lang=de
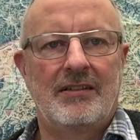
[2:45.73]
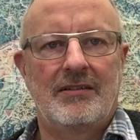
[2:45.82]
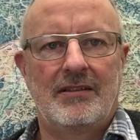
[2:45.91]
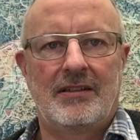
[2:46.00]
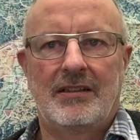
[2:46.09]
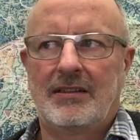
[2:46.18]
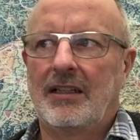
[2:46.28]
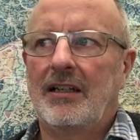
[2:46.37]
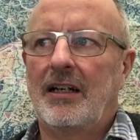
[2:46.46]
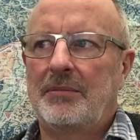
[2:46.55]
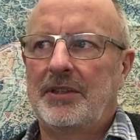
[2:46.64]
Und
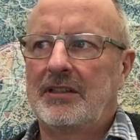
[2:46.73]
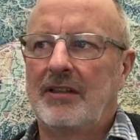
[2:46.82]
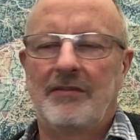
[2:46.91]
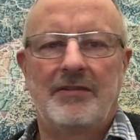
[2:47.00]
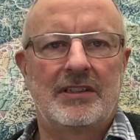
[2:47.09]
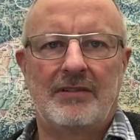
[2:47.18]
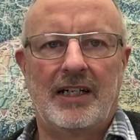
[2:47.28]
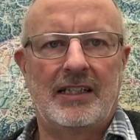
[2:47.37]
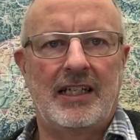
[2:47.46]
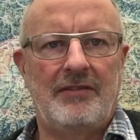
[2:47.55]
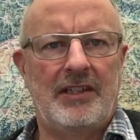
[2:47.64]
da habe ich einfach
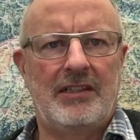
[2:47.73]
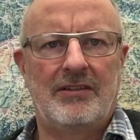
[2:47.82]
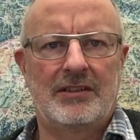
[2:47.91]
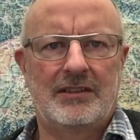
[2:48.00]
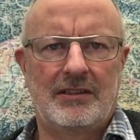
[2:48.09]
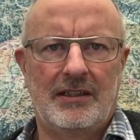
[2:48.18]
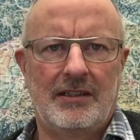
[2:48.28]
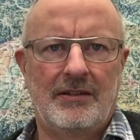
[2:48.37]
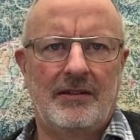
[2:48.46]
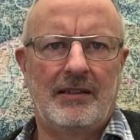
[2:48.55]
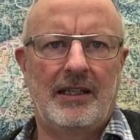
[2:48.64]
zwei, drei Videos
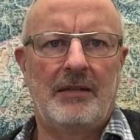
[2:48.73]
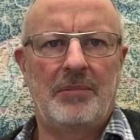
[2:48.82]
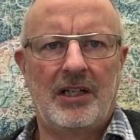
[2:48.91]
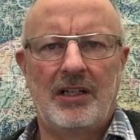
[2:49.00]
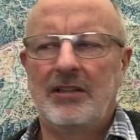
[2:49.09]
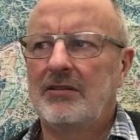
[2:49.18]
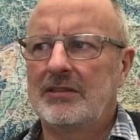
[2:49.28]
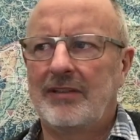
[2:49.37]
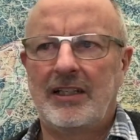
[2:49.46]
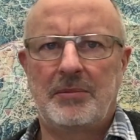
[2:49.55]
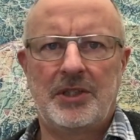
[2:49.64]
äh, in Planung,
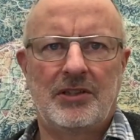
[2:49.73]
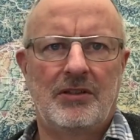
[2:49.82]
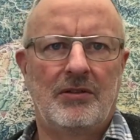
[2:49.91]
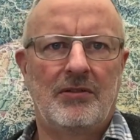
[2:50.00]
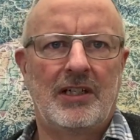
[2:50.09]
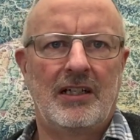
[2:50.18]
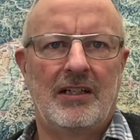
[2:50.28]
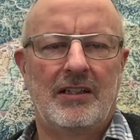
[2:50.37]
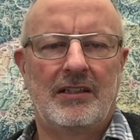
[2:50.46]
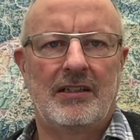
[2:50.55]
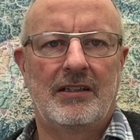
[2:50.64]
zwei habe ich schon
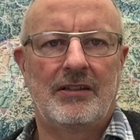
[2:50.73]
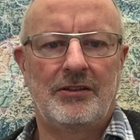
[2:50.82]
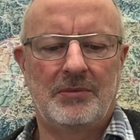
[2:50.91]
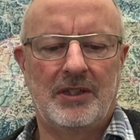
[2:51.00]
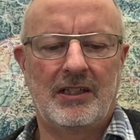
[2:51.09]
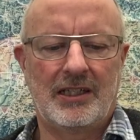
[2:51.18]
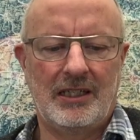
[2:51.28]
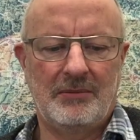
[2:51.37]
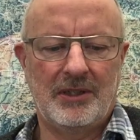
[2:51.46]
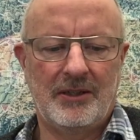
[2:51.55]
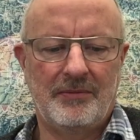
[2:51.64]
hochgeladen über
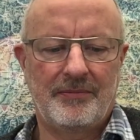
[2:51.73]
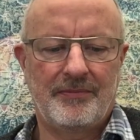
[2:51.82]
Algebra.